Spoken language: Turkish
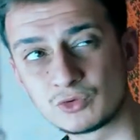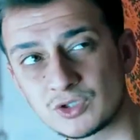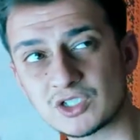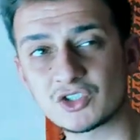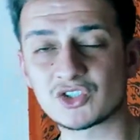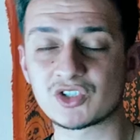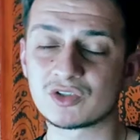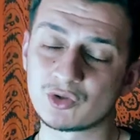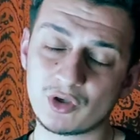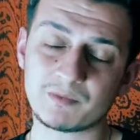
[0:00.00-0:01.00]
güneş
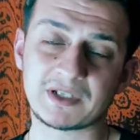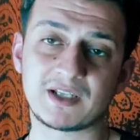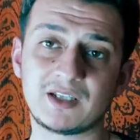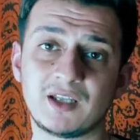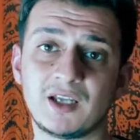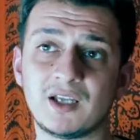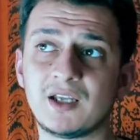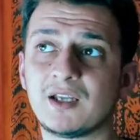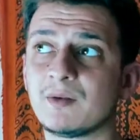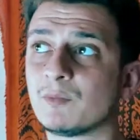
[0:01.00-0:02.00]
ışığı görmeden
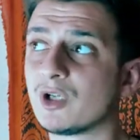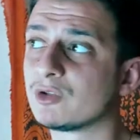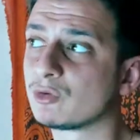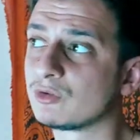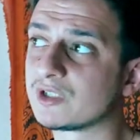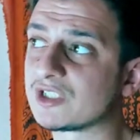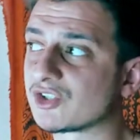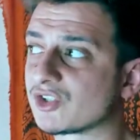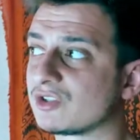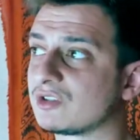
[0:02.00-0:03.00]
böyle dolunay
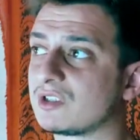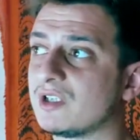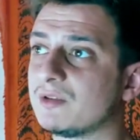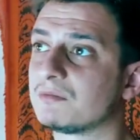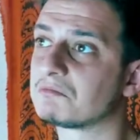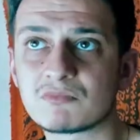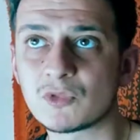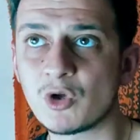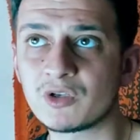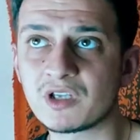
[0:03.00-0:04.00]
ışığında
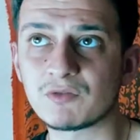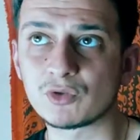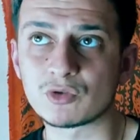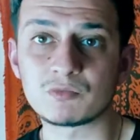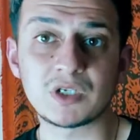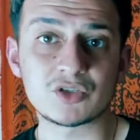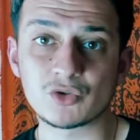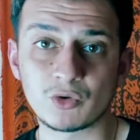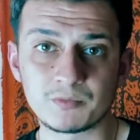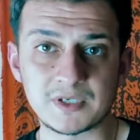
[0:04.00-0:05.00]
örnek veriyorum
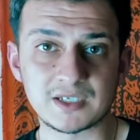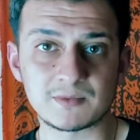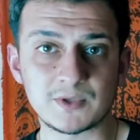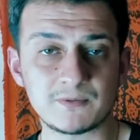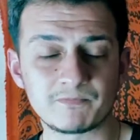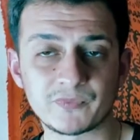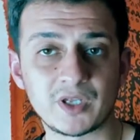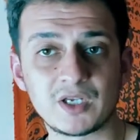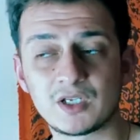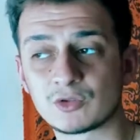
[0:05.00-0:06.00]
gece 11 gibi
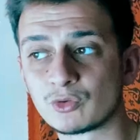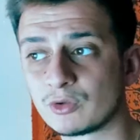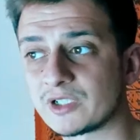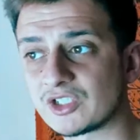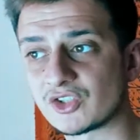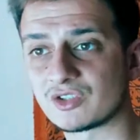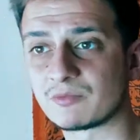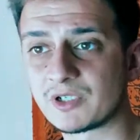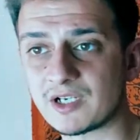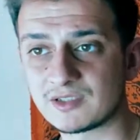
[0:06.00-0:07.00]
dolunay
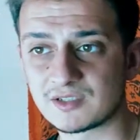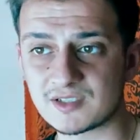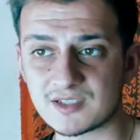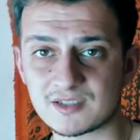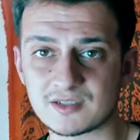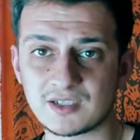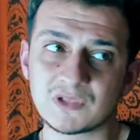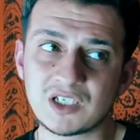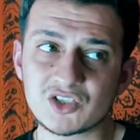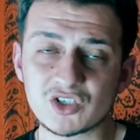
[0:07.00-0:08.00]
ışığına bıraktınız.
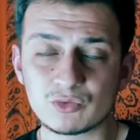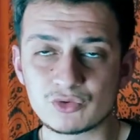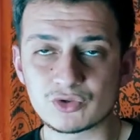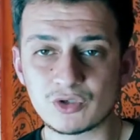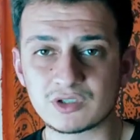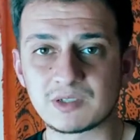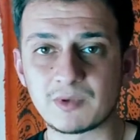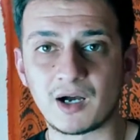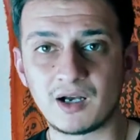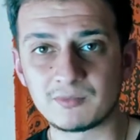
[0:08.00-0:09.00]
Gece 3-4
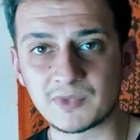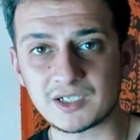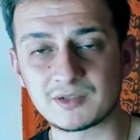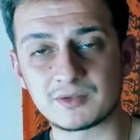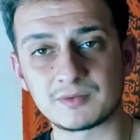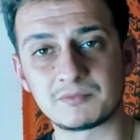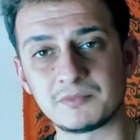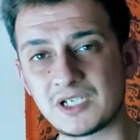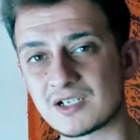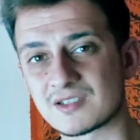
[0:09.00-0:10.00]
gibi almak
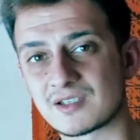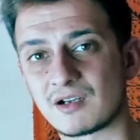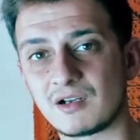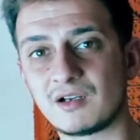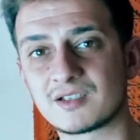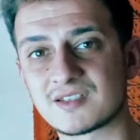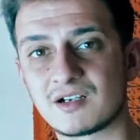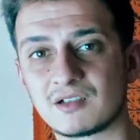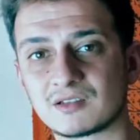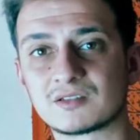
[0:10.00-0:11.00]
biraz daha
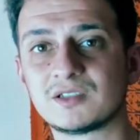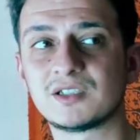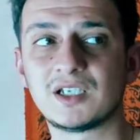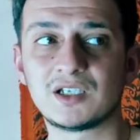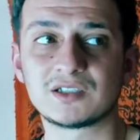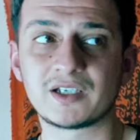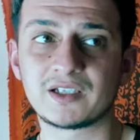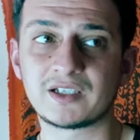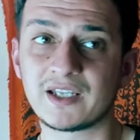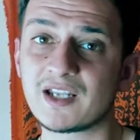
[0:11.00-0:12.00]
sağlıklı
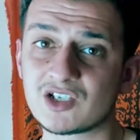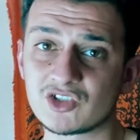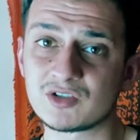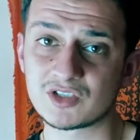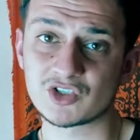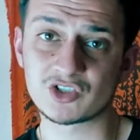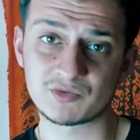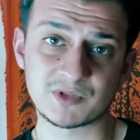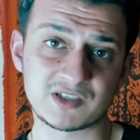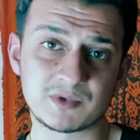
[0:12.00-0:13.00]
enerji
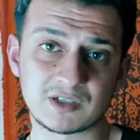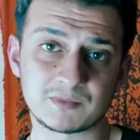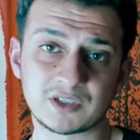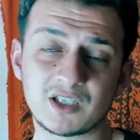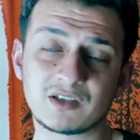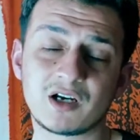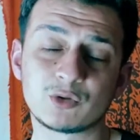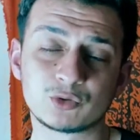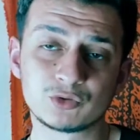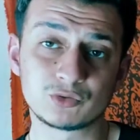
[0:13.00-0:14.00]
çalışması bakımından
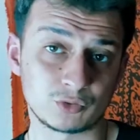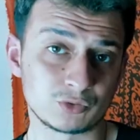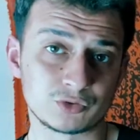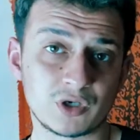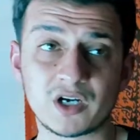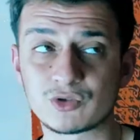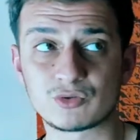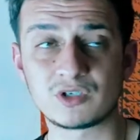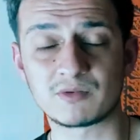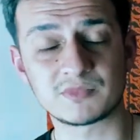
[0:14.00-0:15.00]
daha uygun olur. Ay
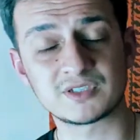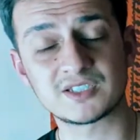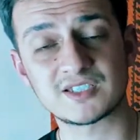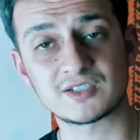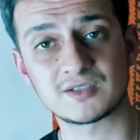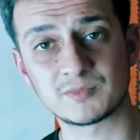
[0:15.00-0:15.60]
suyu yapmanız